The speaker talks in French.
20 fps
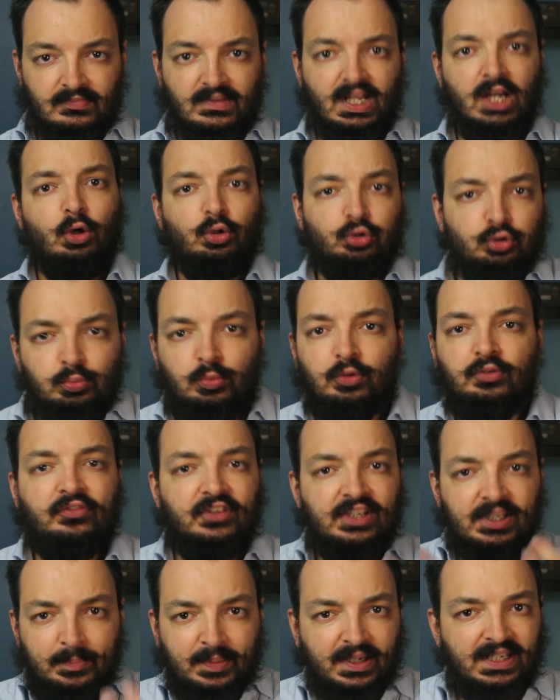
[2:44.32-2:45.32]
Alors tout le monde
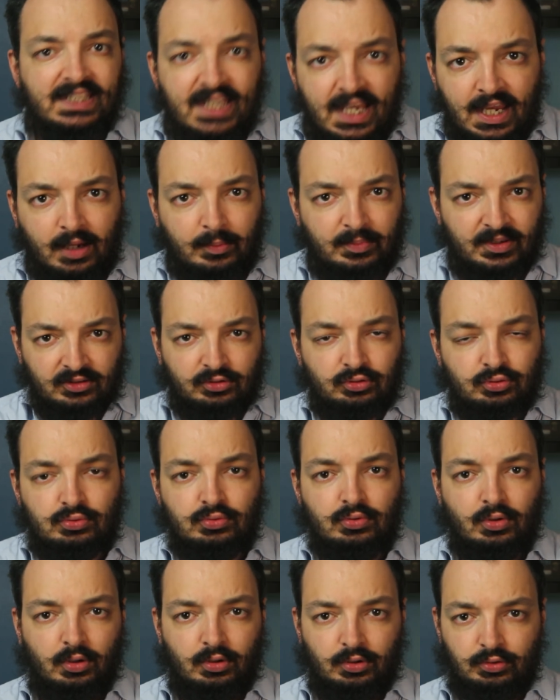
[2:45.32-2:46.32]
fait des prières, bien
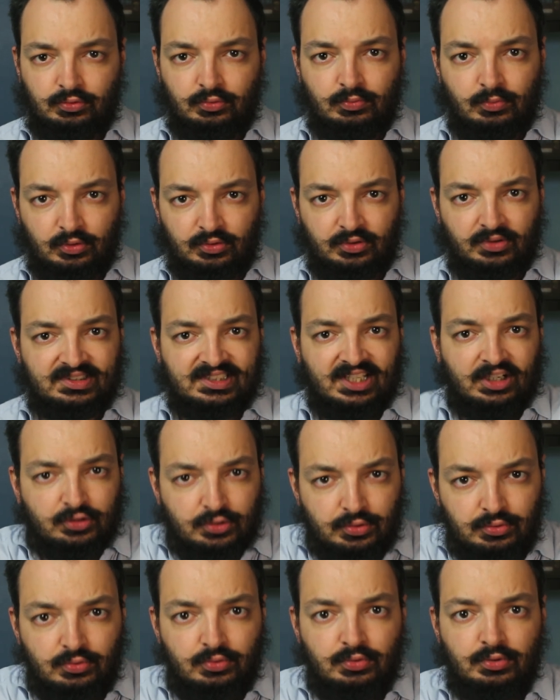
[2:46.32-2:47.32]
sûr, euh, tout le monde
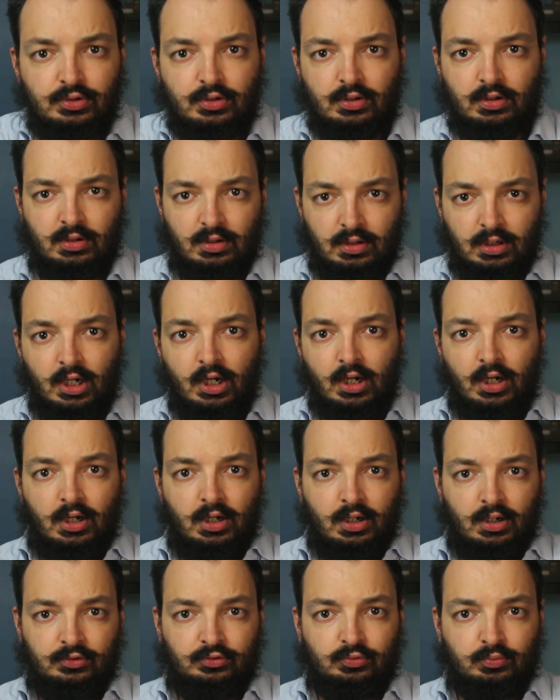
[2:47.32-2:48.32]
s'agenouille, euh,
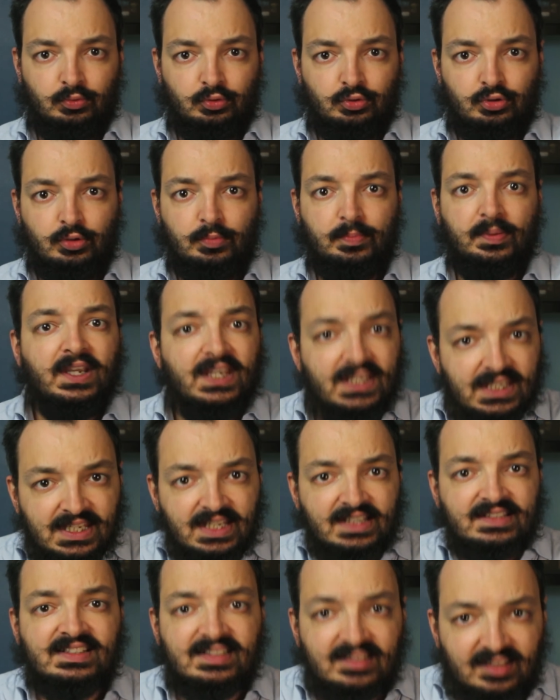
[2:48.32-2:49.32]
tout le monde le prie,
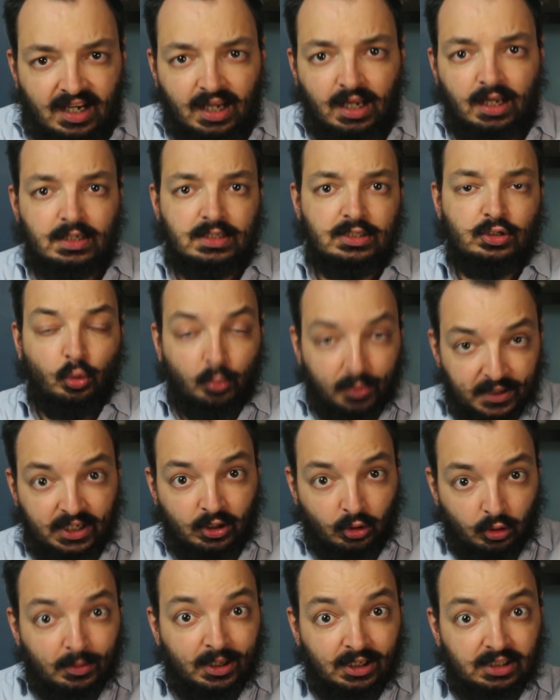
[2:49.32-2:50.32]
etc., y compris les
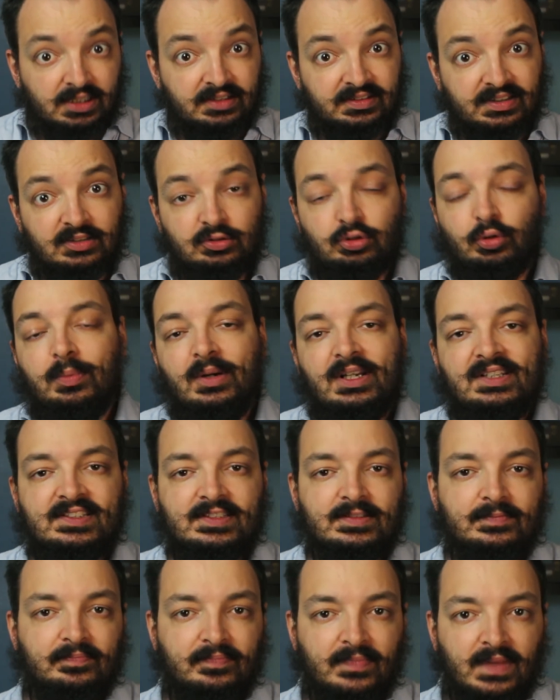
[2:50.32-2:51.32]
Romains qui étaient sur
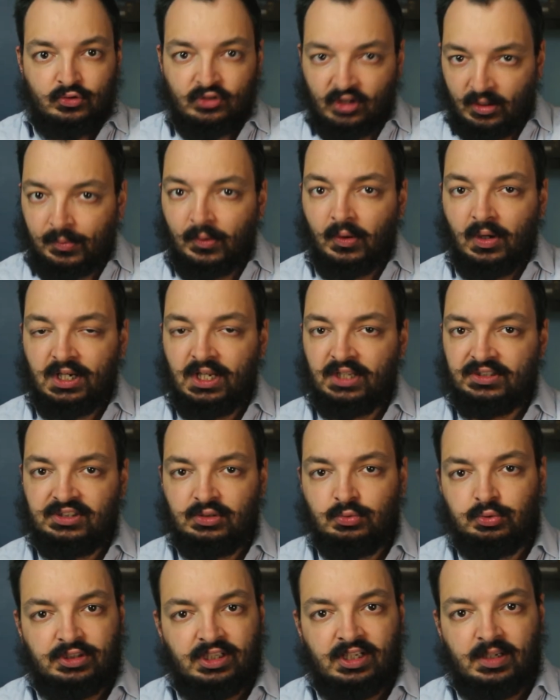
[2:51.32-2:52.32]
place. Le serpent a l'air
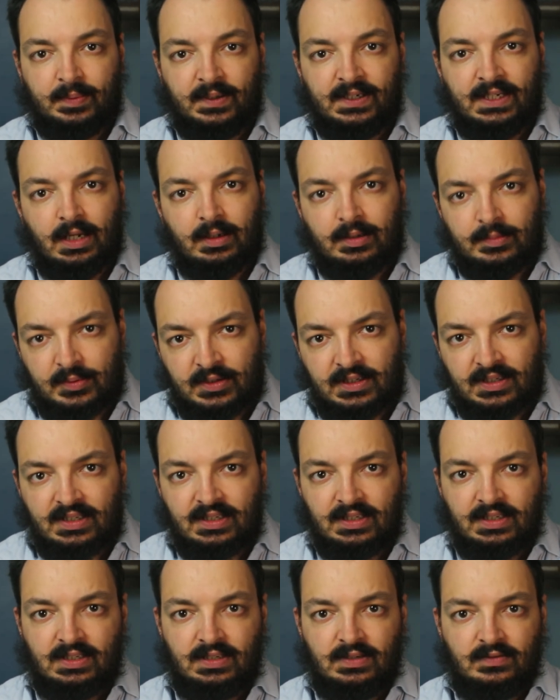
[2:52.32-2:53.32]
d'écouter les prières, et
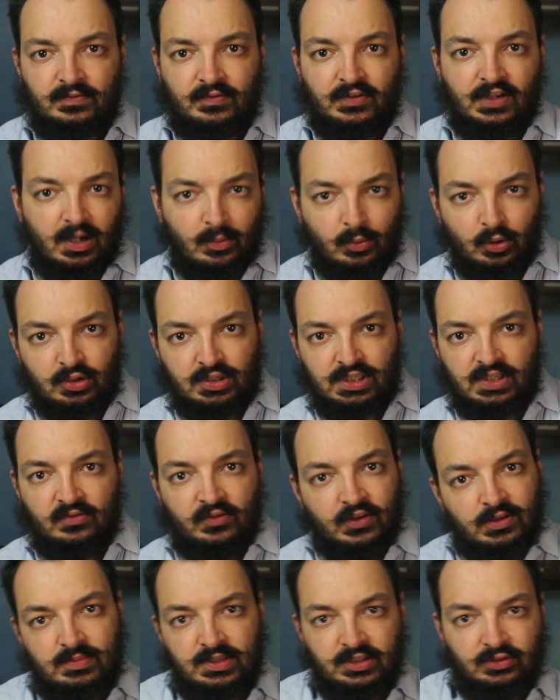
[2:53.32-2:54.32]
puis finalement il
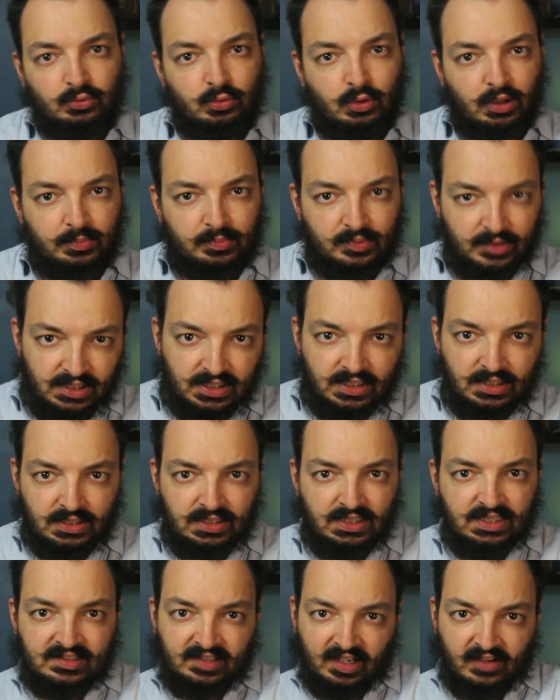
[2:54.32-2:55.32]
fait demi-tour, et
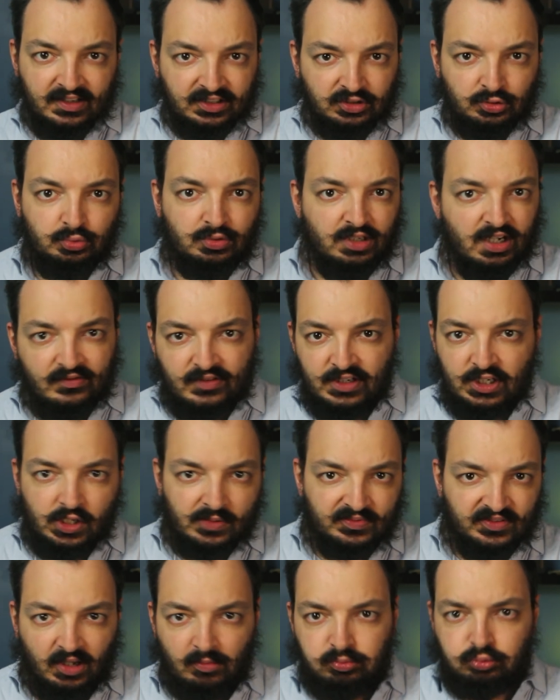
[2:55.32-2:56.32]
puis il traverse toute la ville
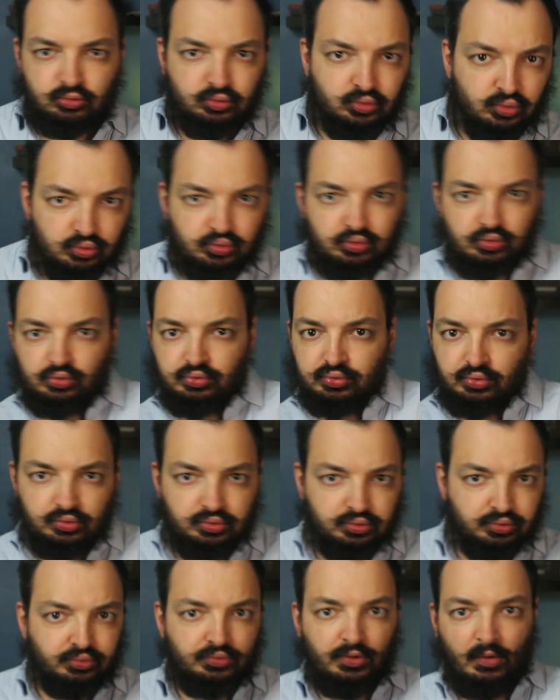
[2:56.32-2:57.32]
comme ça,
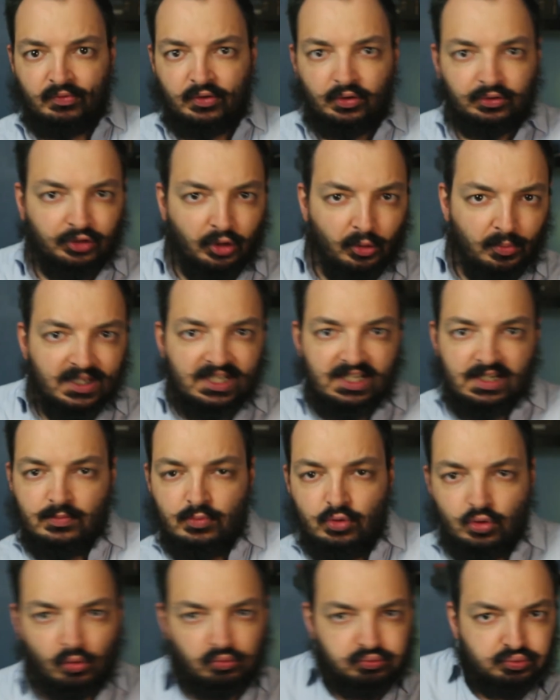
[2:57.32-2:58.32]
en faisant trembler les
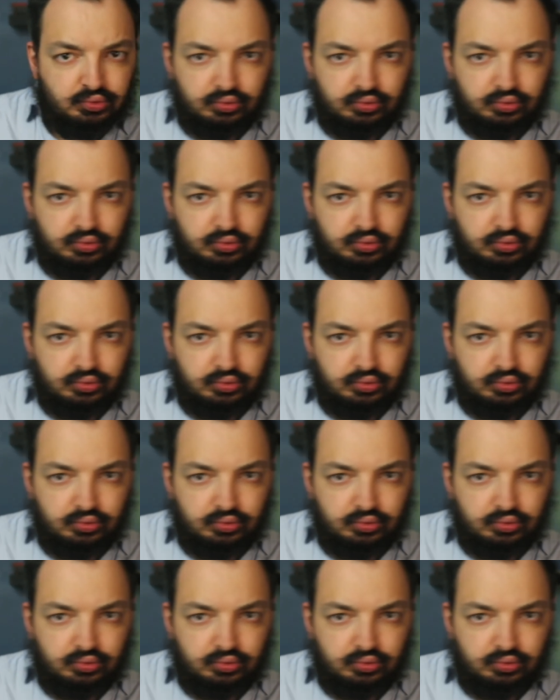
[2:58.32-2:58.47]
murs,